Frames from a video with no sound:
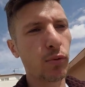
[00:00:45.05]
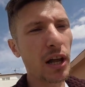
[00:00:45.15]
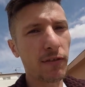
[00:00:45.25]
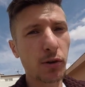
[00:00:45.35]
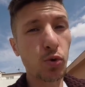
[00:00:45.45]
bu
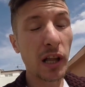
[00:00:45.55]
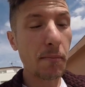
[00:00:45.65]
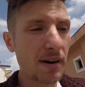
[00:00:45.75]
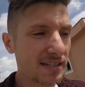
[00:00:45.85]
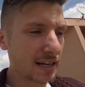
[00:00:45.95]
lafları
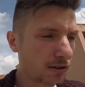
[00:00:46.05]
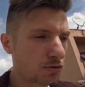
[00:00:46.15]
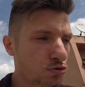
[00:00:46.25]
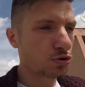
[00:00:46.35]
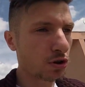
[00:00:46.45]
kullanmazlar
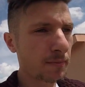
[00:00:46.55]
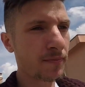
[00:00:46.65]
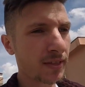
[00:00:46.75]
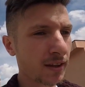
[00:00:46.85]
diye düşünüyorum.